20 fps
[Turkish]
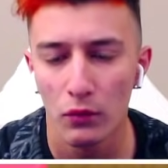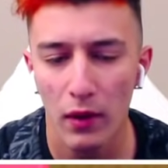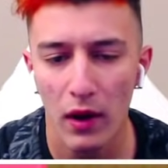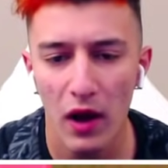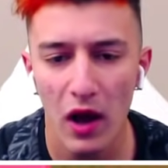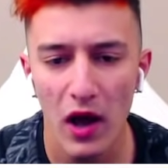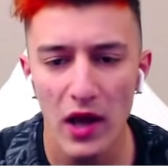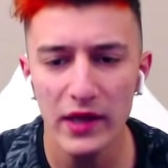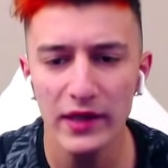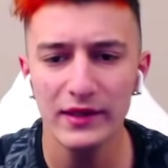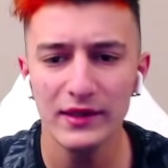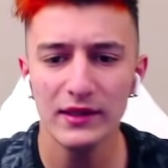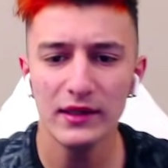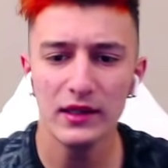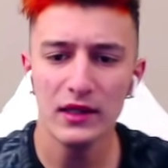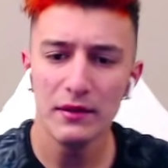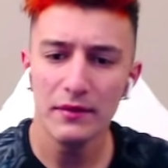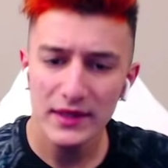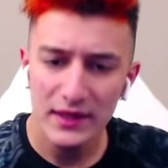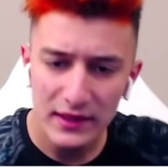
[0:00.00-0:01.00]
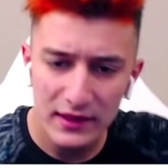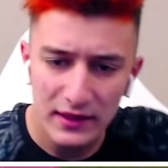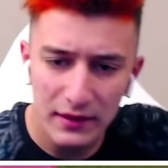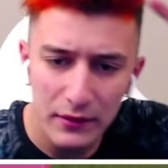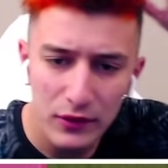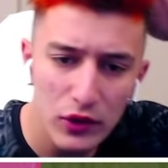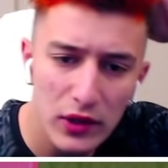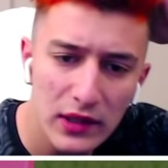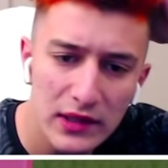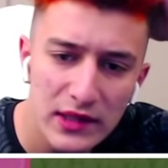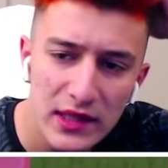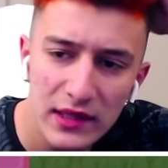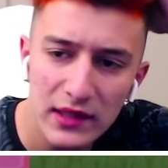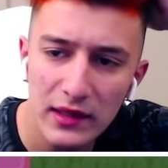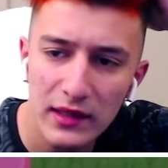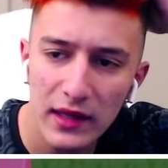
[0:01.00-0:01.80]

Ay elmasları tam al alacaktık